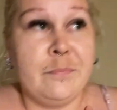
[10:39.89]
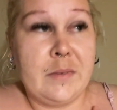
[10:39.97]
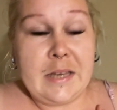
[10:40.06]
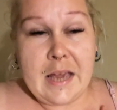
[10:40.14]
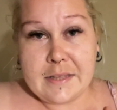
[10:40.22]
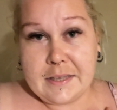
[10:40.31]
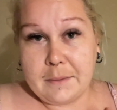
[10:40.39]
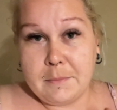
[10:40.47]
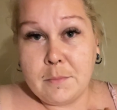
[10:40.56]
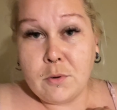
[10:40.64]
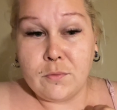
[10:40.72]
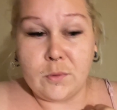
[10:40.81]
Jacek
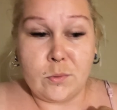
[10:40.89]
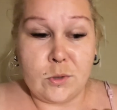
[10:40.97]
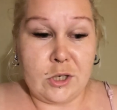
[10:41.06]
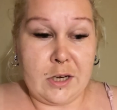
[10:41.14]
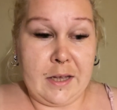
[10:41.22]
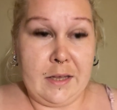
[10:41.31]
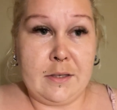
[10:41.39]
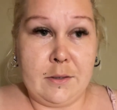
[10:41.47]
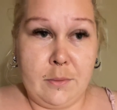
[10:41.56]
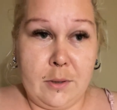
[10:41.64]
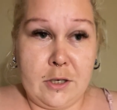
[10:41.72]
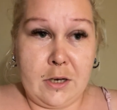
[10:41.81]
mi mówił, że
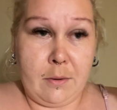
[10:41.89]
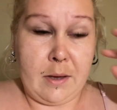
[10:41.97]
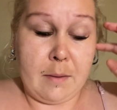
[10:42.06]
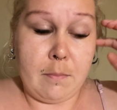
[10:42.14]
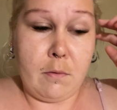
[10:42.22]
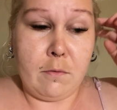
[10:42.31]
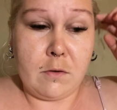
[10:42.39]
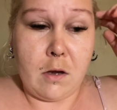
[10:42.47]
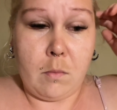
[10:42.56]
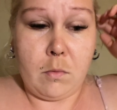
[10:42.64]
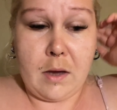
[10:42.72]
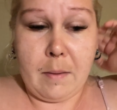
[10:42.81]
słyszał, jak był w
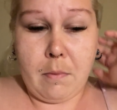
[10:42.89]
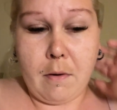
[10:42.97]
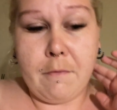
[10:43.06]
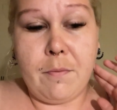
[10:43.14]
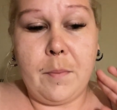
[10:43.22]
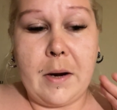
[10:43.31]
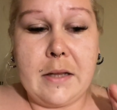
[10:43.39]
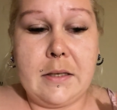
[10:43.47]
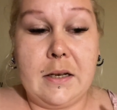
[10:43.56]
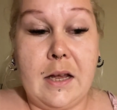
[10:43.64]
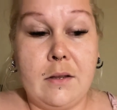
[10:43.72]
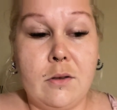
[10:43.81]
domu, ja byłam w
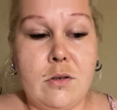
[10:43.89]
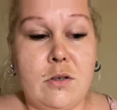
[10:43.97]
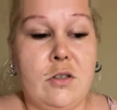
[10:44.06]
pracy na noc,